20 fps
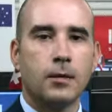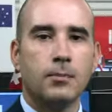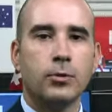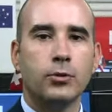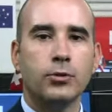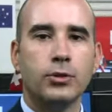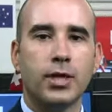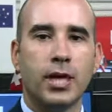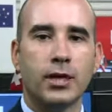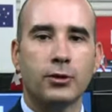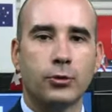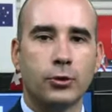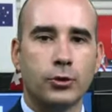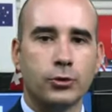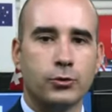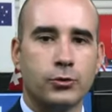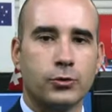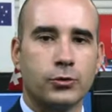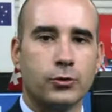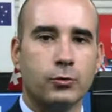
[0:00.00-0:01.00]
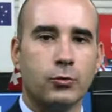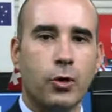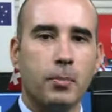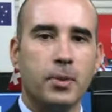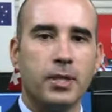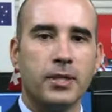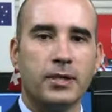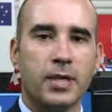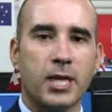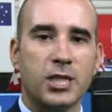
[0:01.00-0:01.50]
Bom dia a todos. O
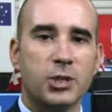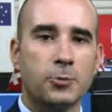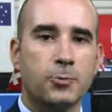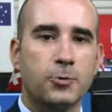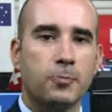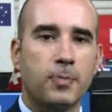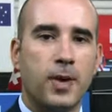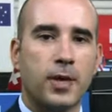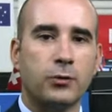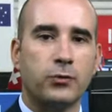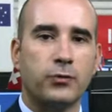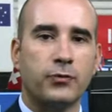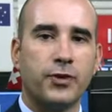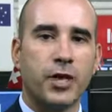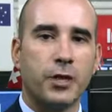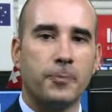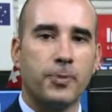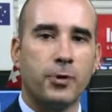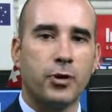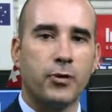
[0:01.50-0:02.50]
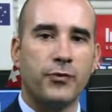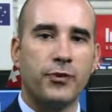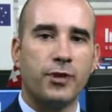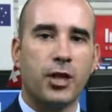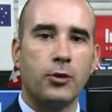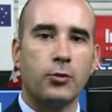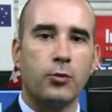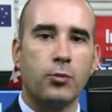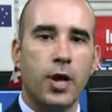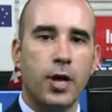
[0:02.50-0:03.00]
aumento de taxas por parte do FED para o
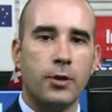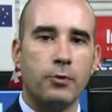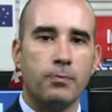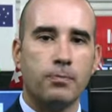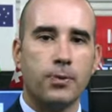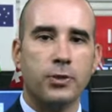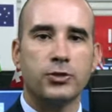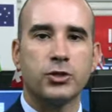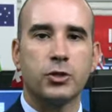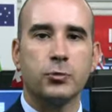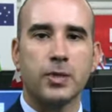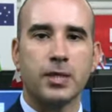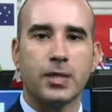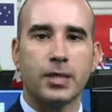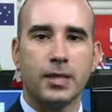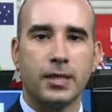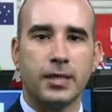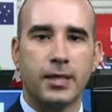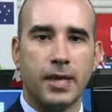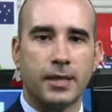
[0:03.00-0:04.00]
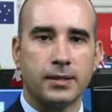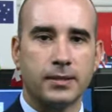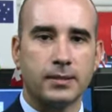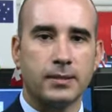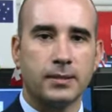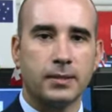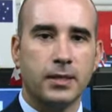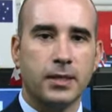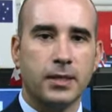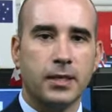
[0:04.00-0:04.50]
final do ano pode ser uma realidade.
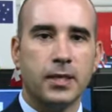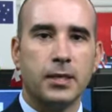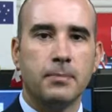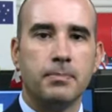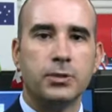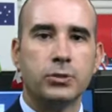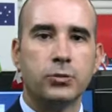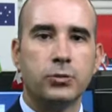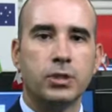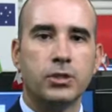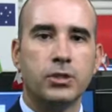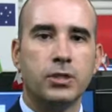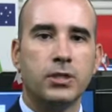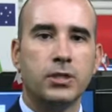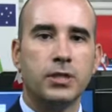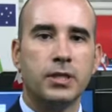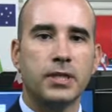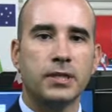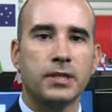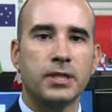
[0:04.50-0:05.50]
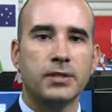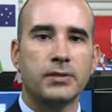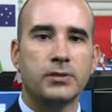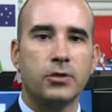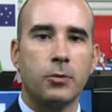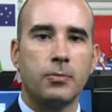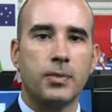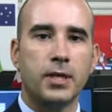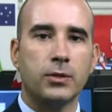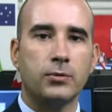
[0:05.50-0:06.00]
Mas o risco inerente a
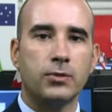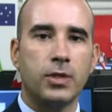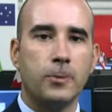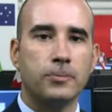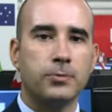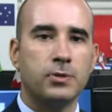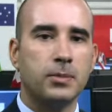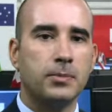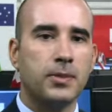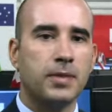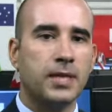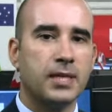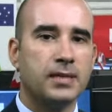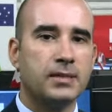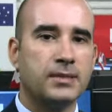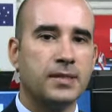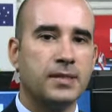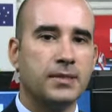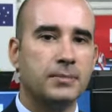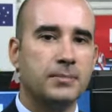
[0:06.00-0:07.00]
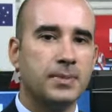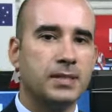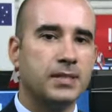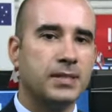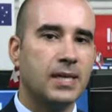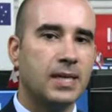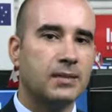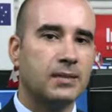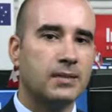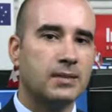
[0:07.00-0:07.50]
esse aumento e a possibilidade de ser
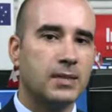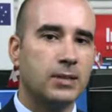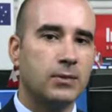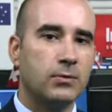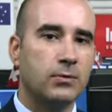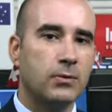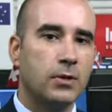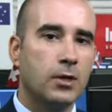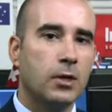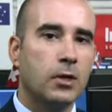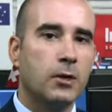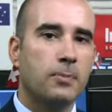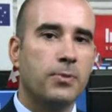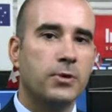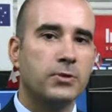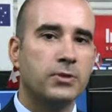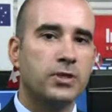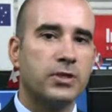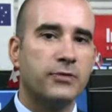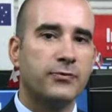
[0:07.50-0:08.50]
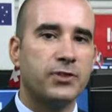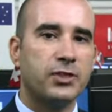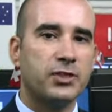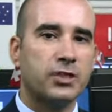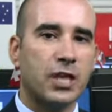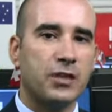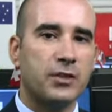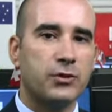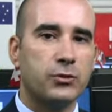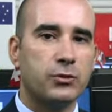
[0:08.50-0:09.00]
demasiado cedo pode ser
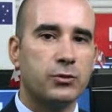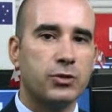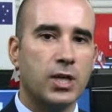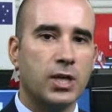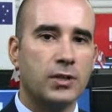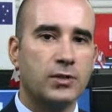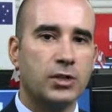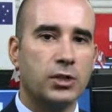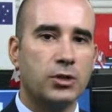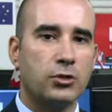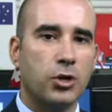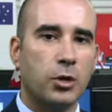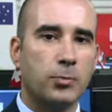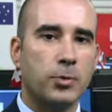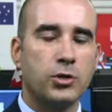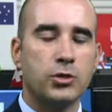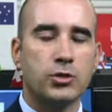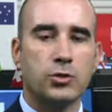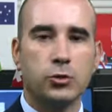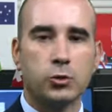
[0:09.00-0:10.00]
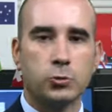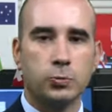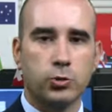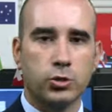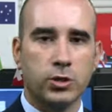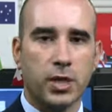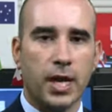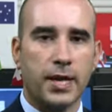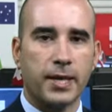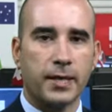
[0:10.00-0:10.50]
afastada se os dados económicos não
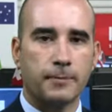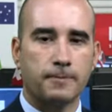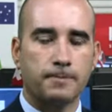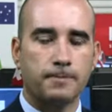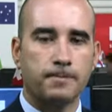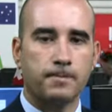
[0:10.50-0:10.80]
suportarem.